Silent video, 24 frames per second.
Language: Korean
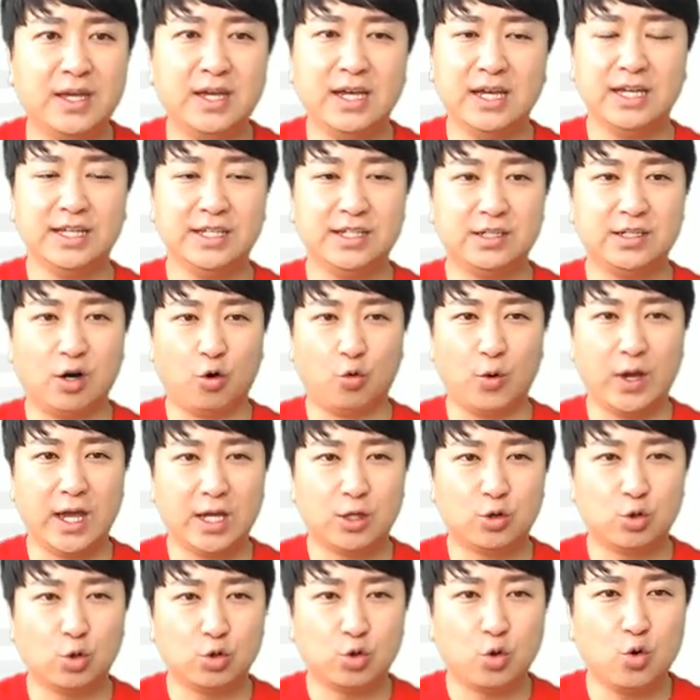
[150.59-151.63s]
이거
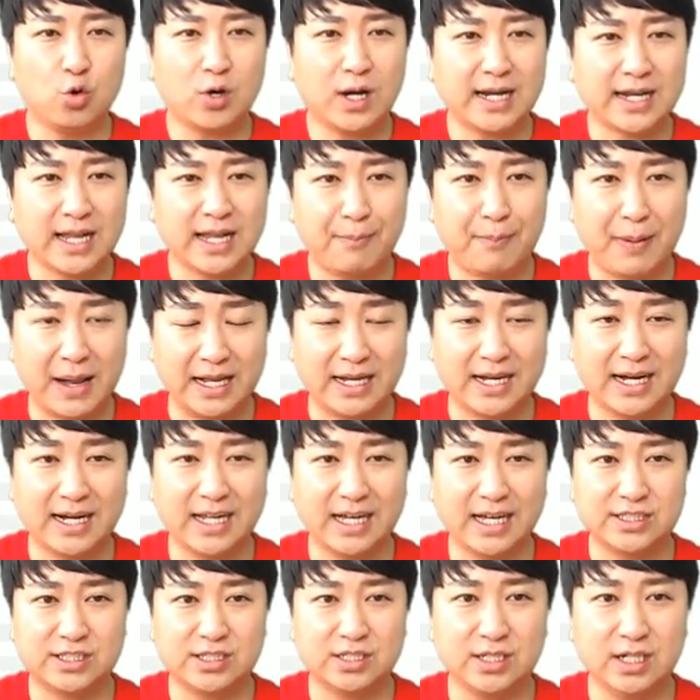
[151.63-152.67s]
외에도 손가락
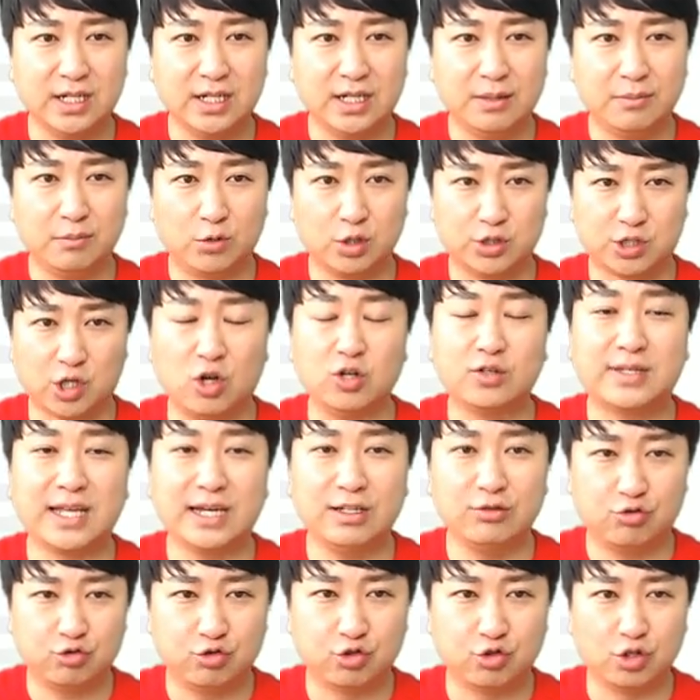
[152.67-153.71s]
발가락 뭐 절단
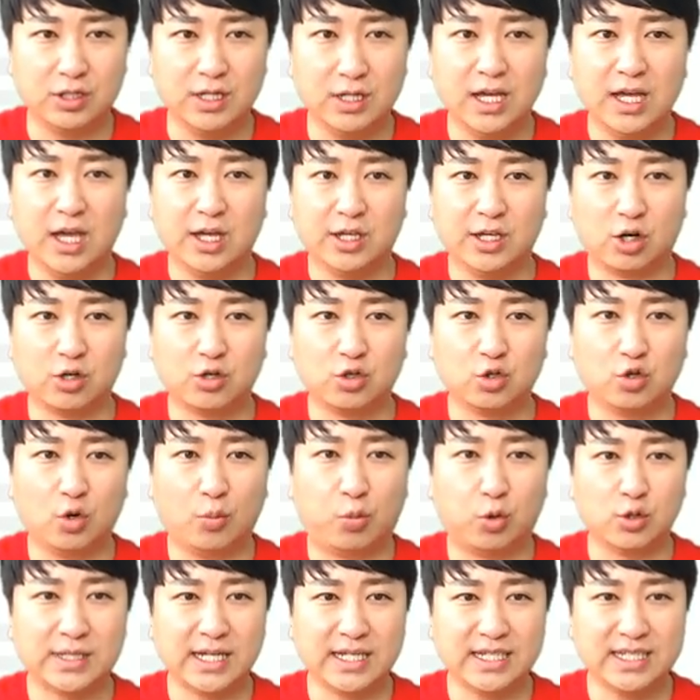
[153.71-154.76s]
수술 여기서도
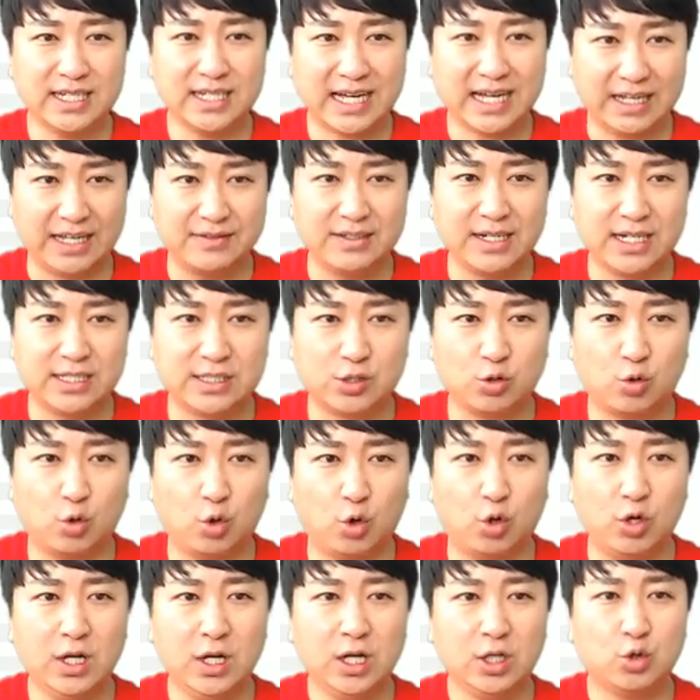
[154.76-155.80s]
보장이 가능하시고
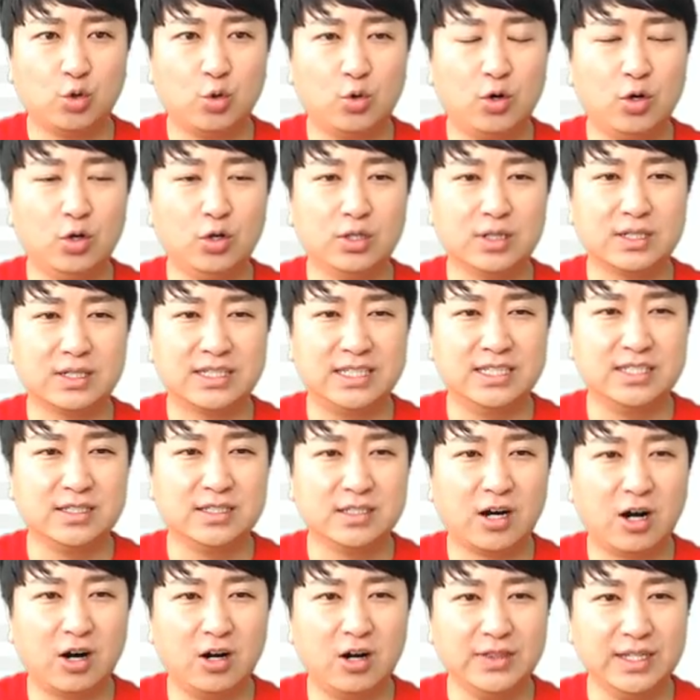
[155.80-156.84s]
또한
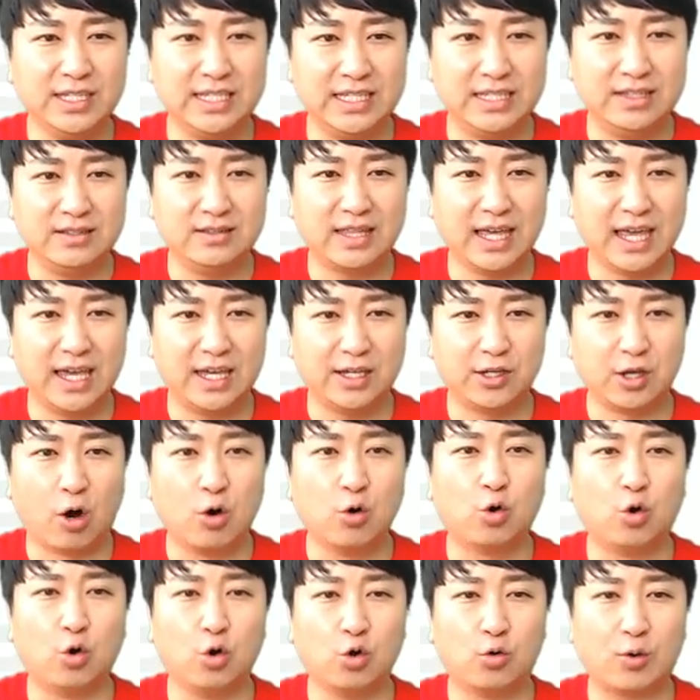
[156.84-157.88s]
근건 인대
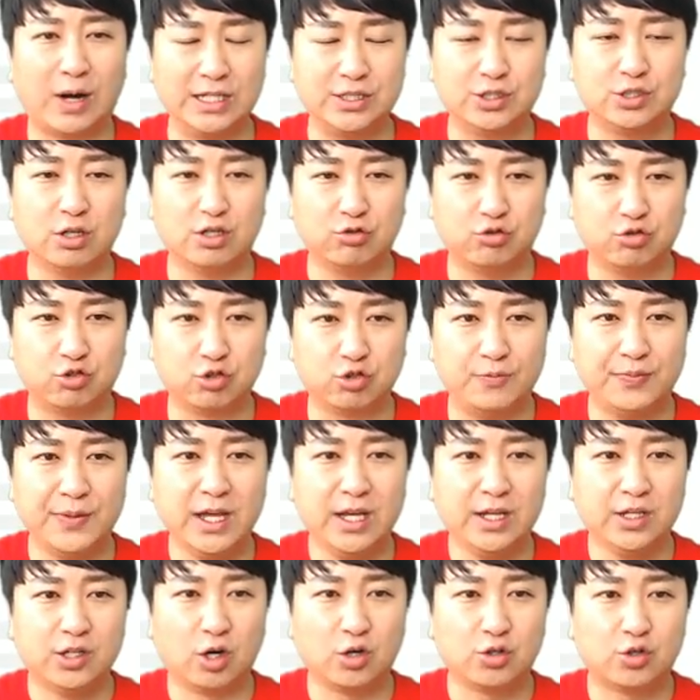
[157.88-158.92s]
연골 관절 수술
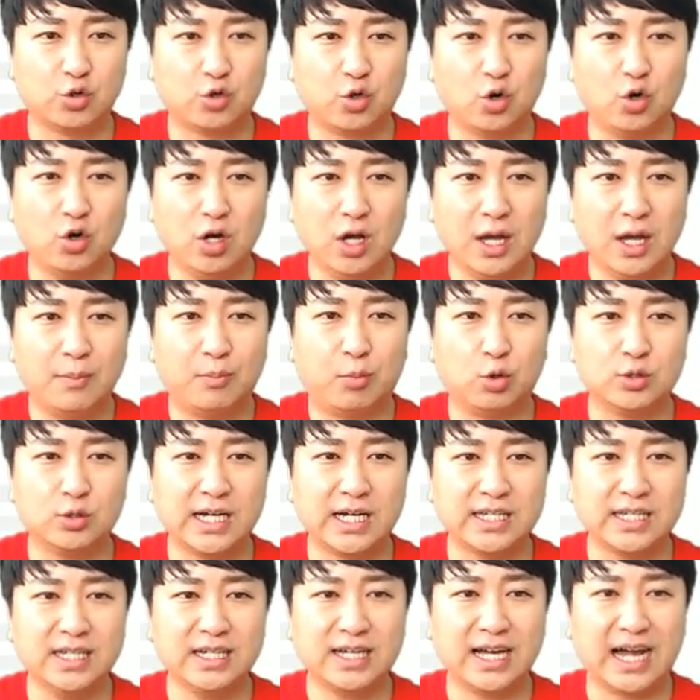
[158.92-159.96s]
여기서도
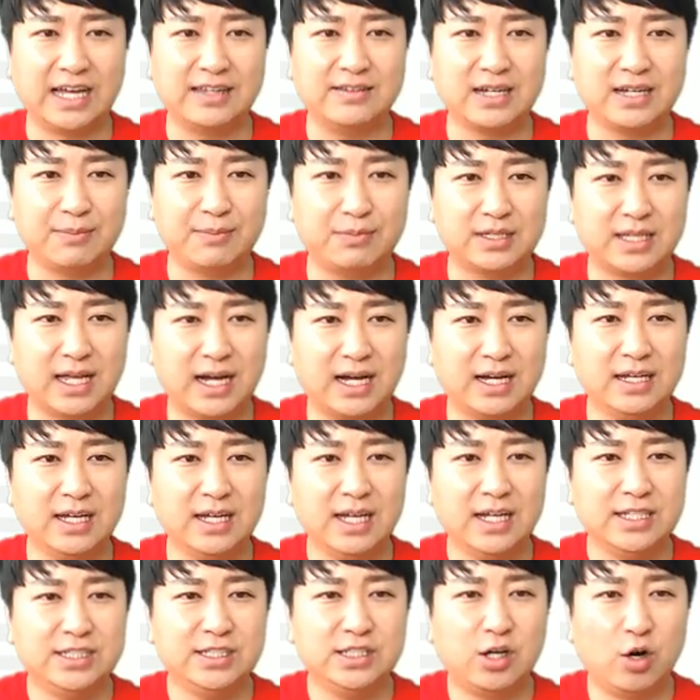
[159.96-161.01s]
보장이 가능합니다
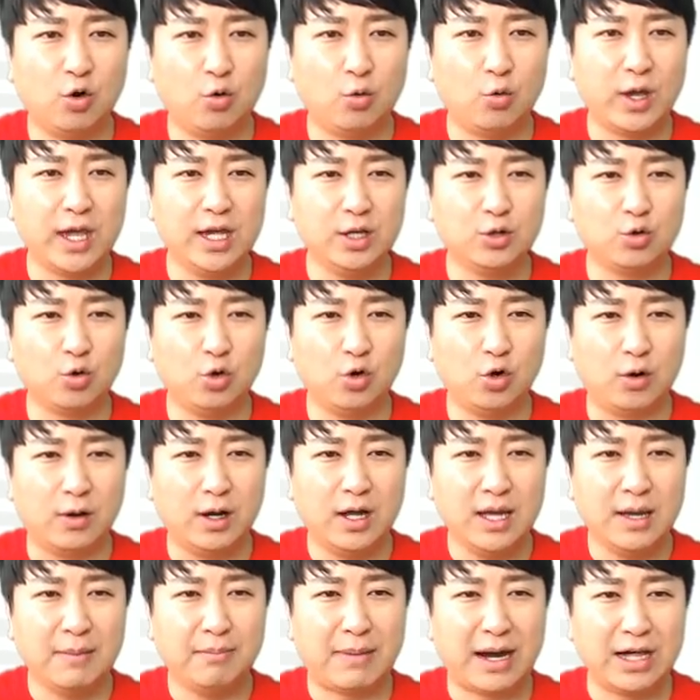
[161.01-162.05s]
이거 외에도
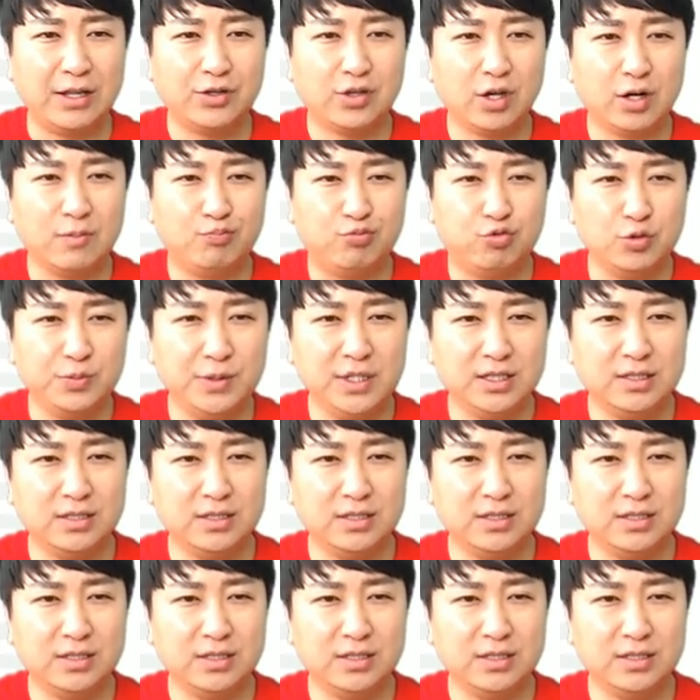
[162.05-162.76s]
만서 부비